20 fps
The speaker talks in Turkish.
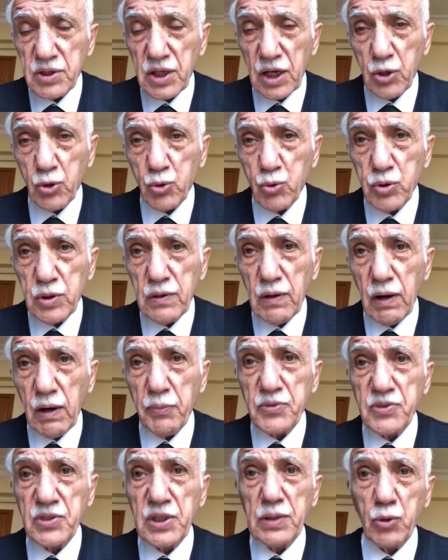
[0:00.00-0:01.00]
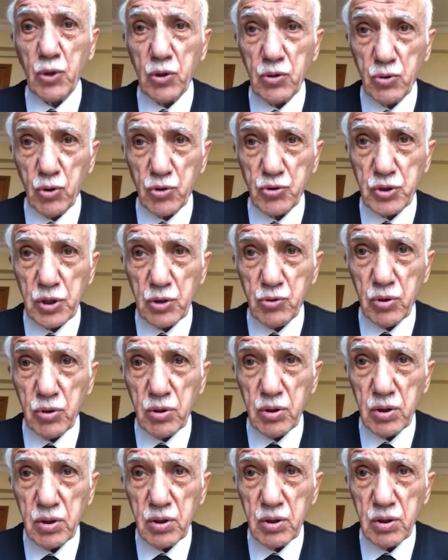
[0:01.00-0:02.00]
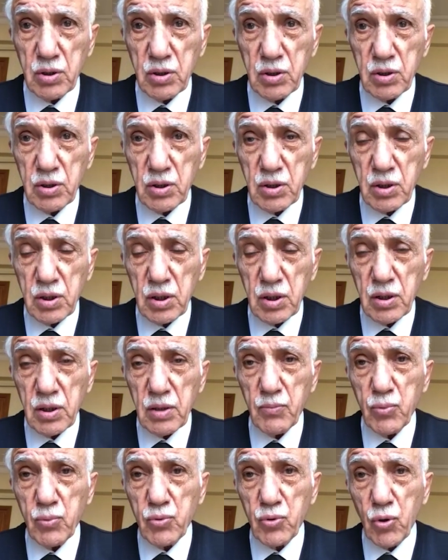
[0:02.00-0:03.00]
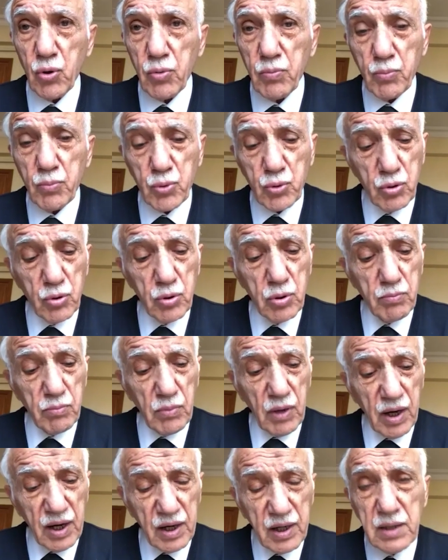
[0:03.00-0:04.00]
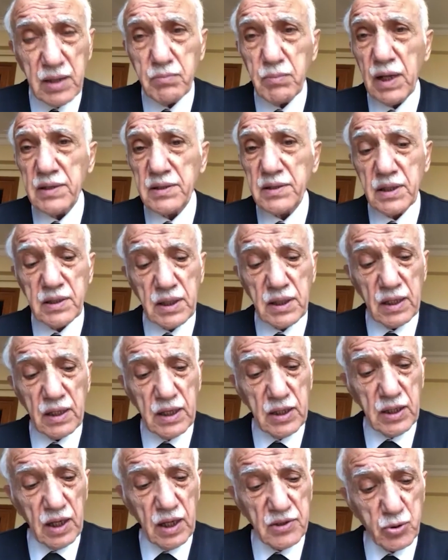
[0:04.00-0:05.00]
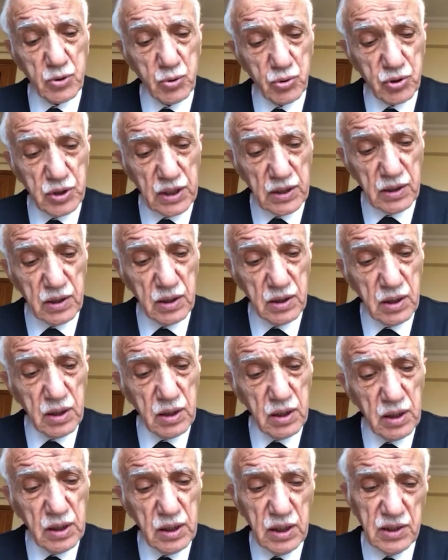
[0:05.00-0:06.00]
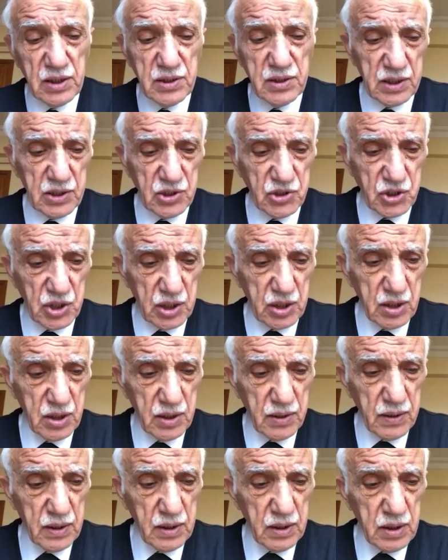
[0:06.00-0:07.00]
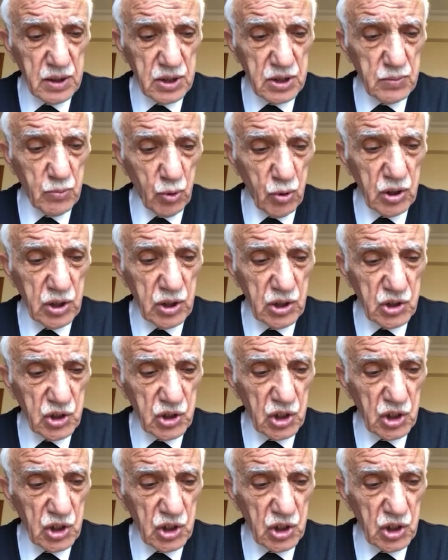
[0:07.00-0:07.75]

Sanki dünya hapiste gösteriyor. Bunu, bunun akli mantıki derler Hazreti Üstad izah edecek. Şimdi 12.